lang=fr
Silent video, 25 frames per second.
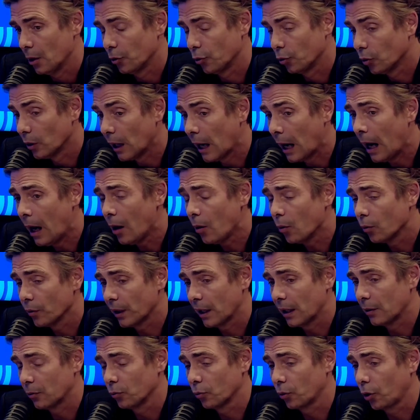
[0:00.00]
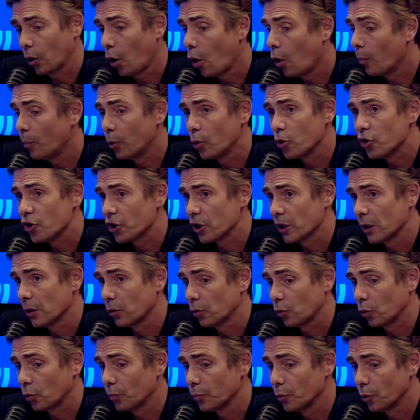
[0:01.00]
De là, on a donc embauché
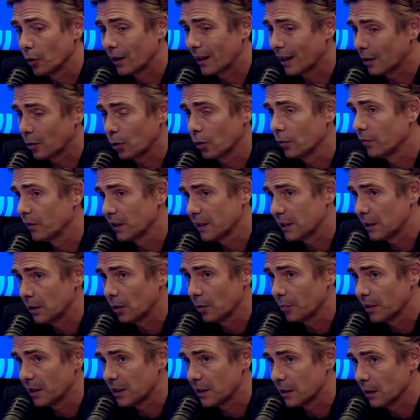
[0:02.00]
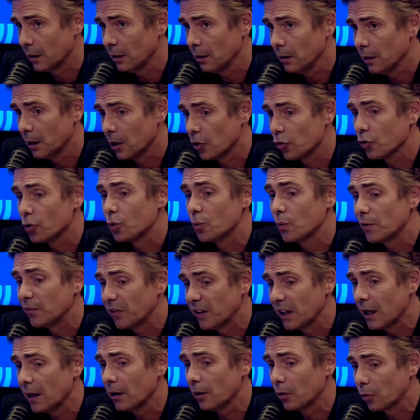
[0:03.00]
une troupe de 90 comédiens, et je suis
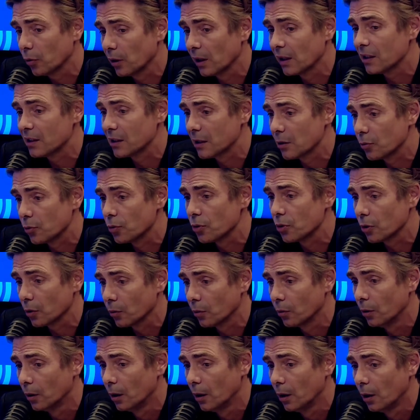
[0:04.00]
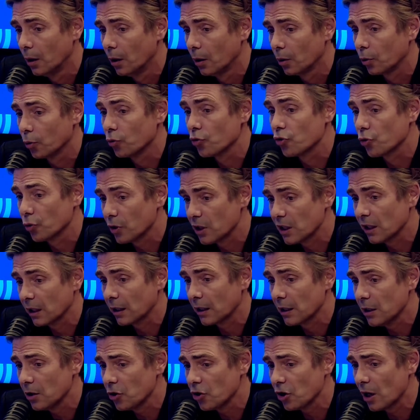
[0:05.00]
fier que l'institution que je
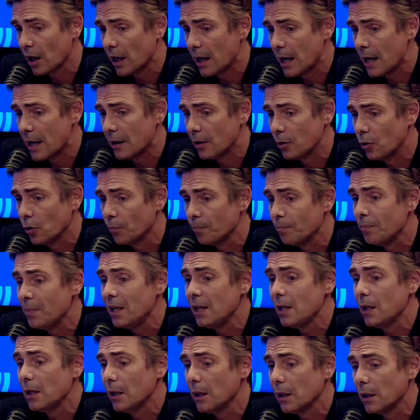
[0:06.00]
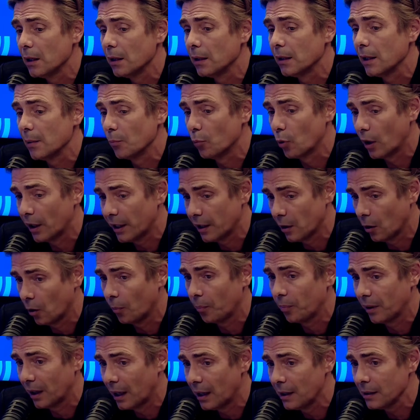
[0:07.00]
dirige ait mis des moyens
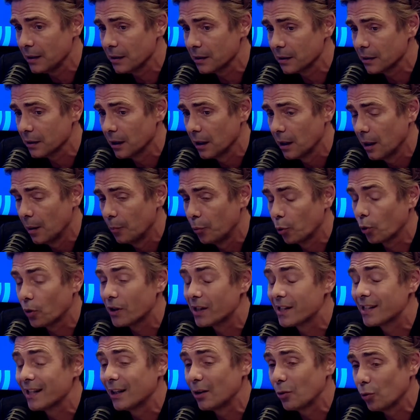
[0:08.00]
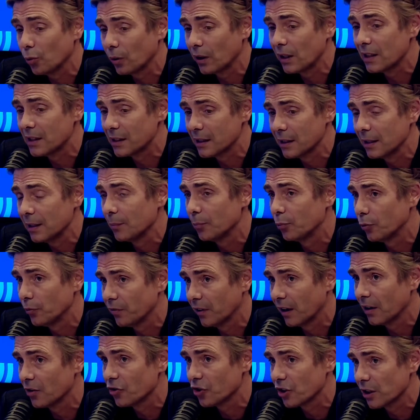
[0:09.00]
en place pour sécuriser les plus
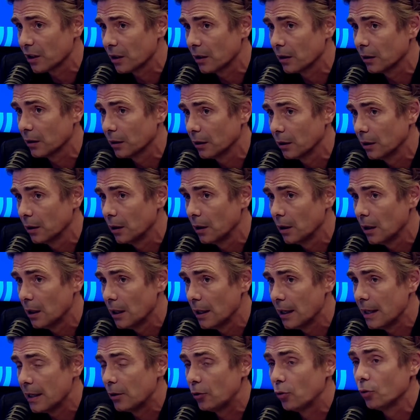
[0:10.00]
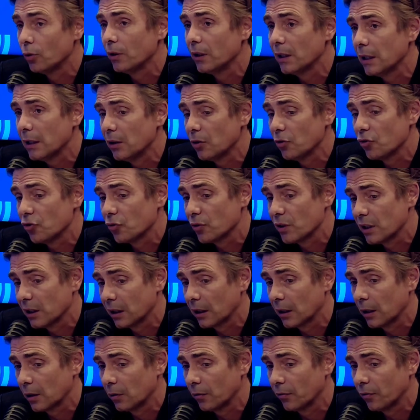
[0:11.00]
fragiles et donner, je
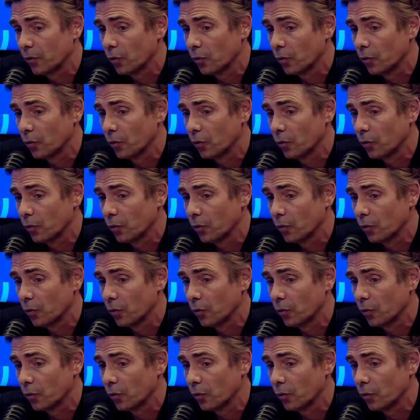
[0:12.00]
dirais, une